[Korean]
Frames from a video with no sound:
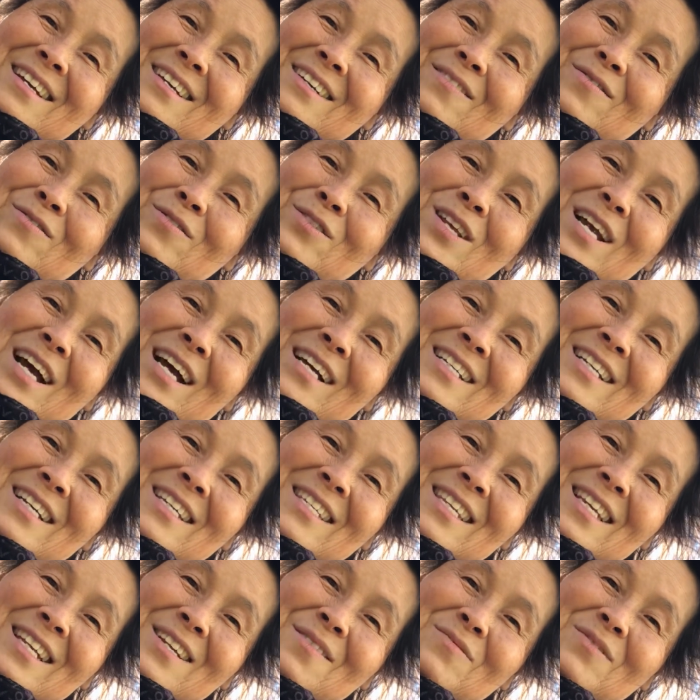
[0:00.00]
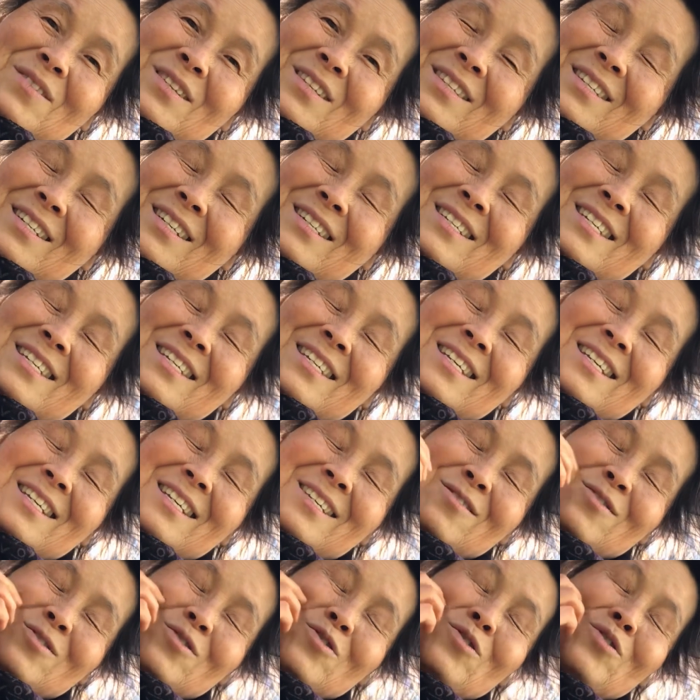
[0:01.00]
우리 아시아 사람들은 특히
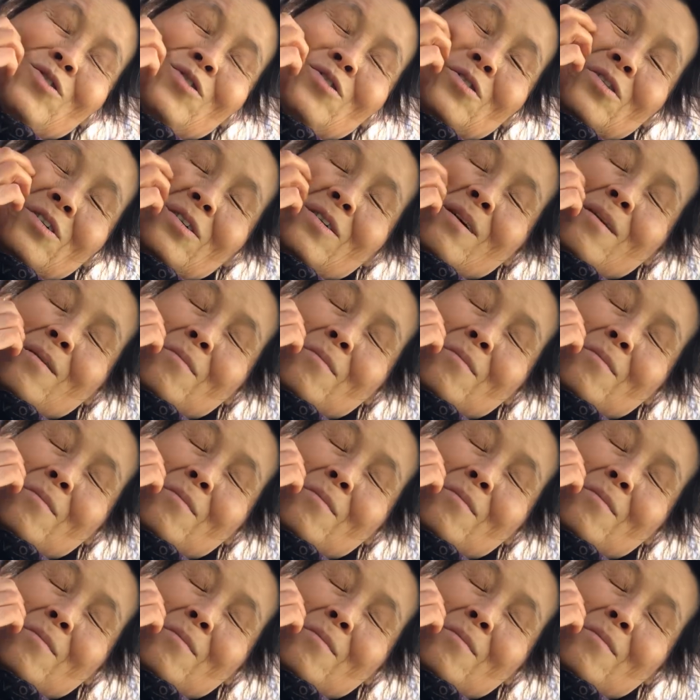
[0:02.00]
중국,